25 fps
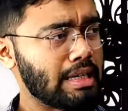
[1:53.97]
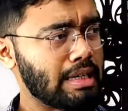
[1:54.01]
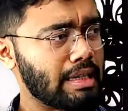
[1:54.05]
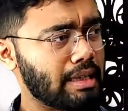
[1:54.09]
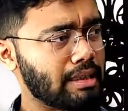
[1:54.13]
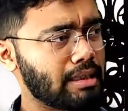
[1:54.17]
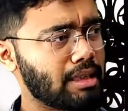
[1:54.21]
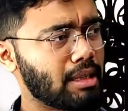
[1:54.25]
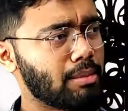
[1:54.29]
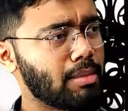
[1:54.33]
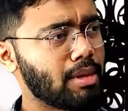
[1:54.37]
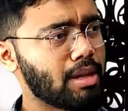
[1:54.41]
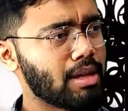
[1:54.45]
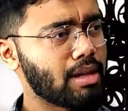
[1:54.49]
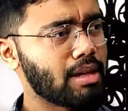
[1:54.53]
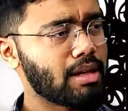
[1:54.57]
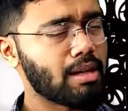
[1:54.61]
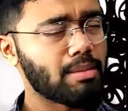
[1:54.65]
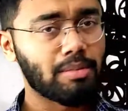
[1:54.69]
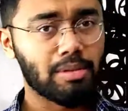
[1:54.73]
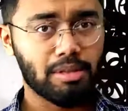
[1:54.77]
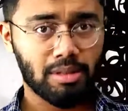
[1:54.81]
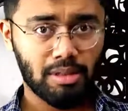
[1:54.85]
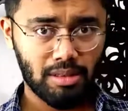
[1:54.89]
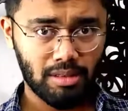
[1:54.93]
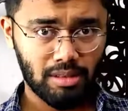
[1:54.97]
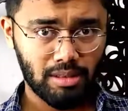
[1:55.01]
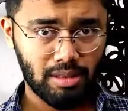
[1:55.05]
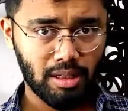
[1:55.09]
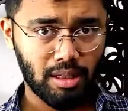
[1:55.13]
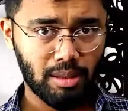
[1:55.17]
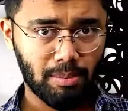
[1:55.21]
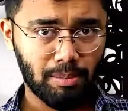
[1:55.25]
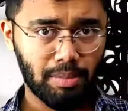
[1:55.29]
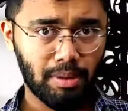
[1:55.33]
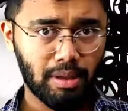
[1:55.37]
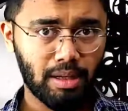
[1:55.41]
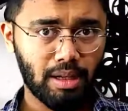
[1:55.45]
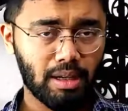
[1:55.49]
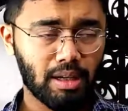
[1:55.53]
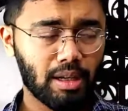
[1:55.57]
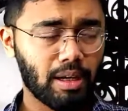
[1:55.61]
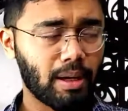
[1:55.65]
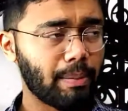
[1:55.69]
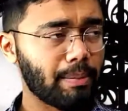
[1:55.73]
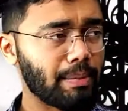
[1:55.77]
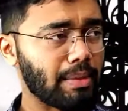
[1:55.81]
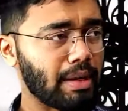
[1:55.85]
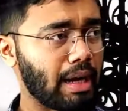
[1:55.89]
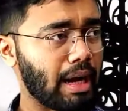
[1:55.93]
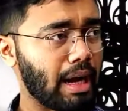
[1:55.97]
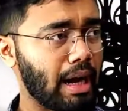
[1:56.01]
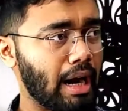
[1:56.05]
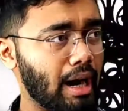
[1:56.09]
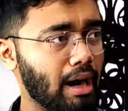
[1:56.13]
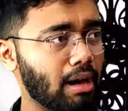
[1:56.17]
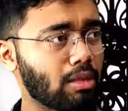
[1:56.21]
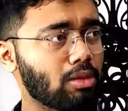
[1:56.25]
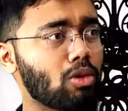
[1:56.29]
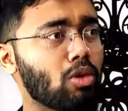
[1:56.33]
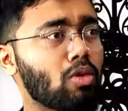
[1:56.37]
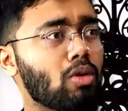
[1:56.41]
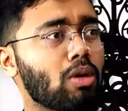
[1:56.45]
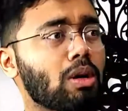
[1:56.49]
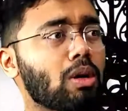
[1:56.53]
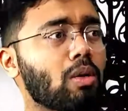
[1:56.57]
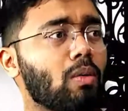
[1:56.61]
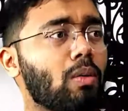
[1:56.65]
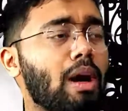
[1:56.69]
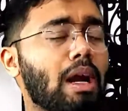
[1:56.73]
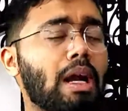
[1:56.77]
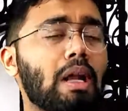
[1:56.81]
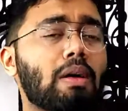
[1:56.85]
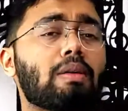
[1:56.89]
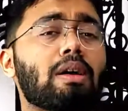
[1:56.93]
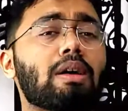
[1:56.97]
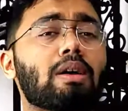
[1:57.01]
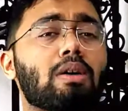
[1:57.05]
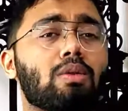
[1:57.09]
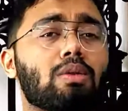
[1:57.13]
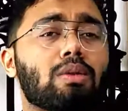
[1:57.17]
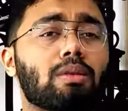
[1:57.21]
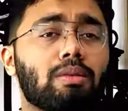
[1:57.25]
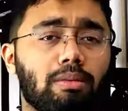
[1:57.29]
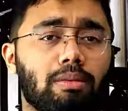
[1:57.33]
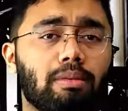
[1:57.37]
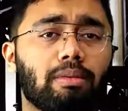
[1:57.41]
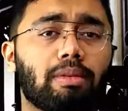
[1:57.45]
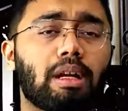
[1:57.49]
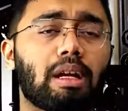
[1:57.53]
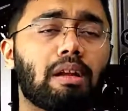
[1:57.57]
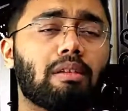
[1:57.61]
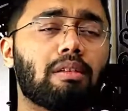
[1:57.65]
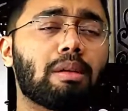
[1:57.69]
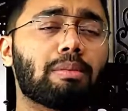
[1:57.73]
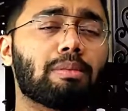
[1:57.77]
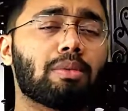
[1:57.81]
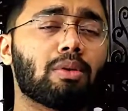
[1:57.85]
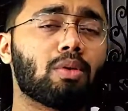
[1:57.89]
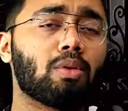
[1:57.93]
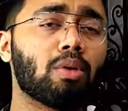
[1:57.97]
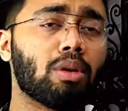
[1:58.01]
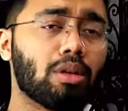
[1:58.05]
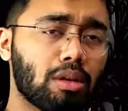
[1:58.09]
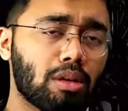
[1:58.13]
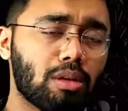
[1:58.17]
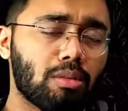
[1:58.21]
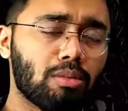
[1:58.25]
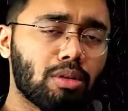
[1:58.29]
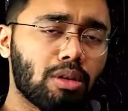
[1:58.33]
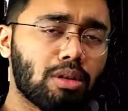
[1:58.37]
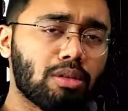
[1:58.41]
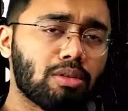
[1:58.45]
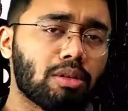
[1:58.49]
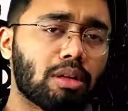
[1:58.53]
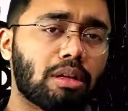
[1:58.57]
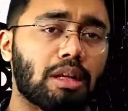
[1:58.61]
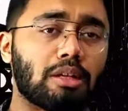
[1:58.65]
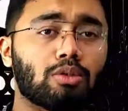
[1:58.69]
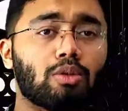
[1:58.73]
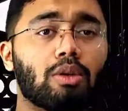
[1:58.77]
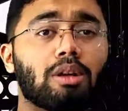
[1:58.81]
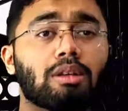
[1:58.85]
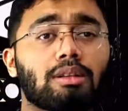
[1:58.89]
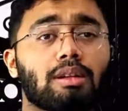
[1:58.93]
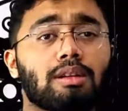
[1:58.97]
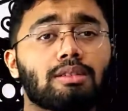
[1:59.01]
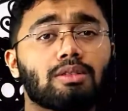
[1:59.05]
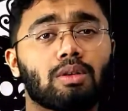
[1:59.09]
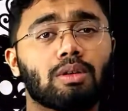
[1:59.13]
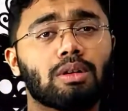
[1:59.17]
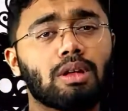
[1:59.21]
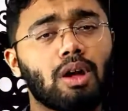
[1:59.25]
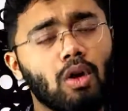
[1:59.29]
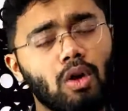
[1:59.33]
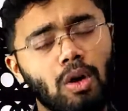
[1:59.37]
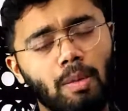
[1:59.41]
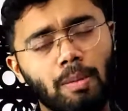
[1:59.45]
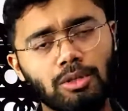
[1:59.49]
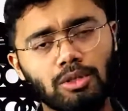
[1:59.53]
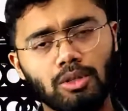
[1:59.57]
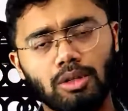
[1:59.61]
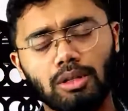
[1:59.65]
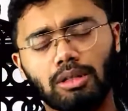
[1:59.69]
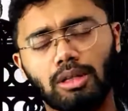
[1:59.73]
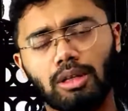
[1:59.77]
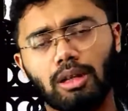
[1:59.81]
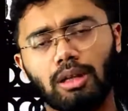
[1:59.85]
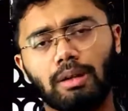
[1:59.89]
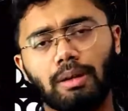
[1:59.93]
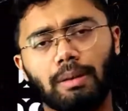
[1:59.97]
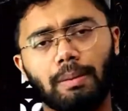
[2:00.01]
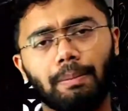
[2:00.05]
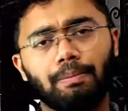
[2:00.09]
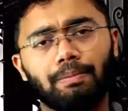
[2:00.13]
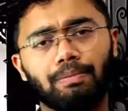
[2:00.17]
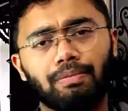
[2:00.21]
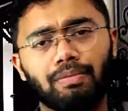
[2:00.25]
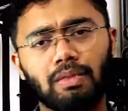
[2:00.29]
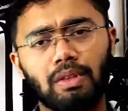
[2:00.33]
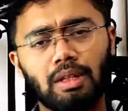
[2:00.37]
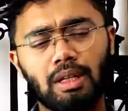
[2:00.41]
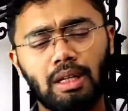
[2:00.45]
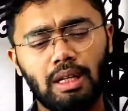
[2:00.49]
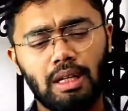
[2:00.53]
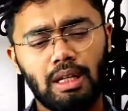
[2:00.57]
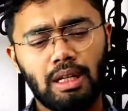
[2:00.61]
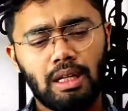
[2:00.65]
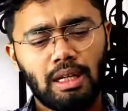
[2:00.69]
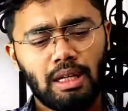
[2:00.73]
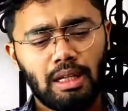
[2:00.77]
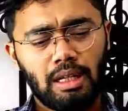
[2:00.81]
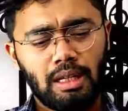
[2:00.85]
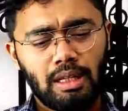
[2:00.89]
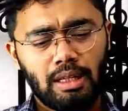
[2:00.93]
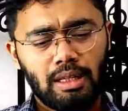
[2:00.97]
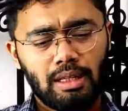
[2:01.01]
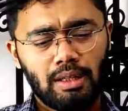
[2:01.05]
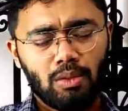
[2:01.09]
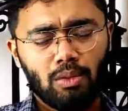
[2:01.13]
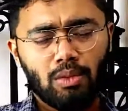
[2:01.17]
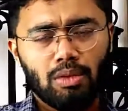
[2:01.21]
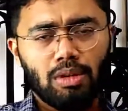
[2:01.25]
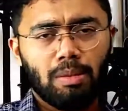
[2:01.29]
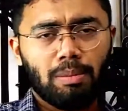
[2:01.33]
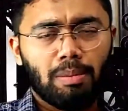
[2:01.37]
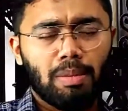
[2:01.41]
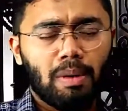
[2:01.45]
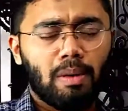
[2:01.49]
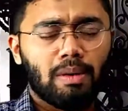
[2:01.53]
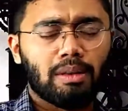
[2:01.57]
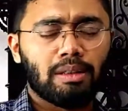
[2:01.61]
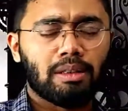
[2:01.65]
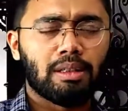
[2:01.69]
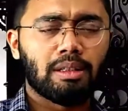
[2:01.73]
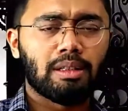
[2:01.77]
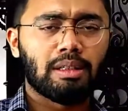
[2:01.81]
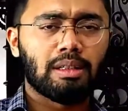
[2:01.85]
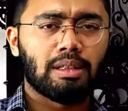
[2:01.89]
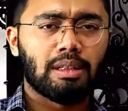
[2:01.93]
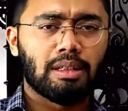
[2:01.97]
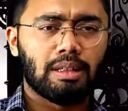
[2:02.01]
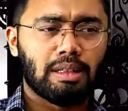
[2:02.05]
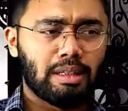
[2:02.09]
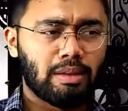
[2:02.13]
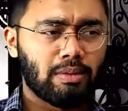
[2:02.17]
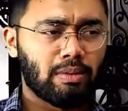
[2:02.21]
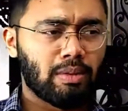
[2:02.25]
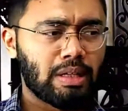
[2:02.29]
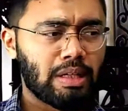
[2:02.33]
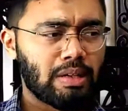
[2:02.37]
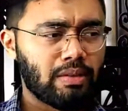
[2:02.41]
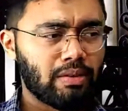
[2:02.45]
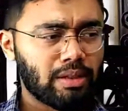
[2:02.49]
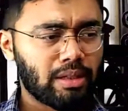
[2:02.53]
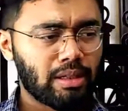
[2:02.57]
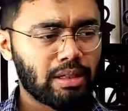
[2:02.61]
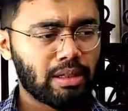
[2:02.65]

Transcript: எந்த மாதிரி நீ பிஸ்னஸ் செட் பண்ணினா அடுத்தவங்களுக்கு வேலை வாய்ப்பு வேலை வாய்ப்பு கொடுக்க முடியும்னு சொல்லி நான் சொல்லித்தரேன்னு சொல்லிட்டு அவங்க அப்பா சொல்லித்தராரு இவங்க அப்பா வந்து இவ இவ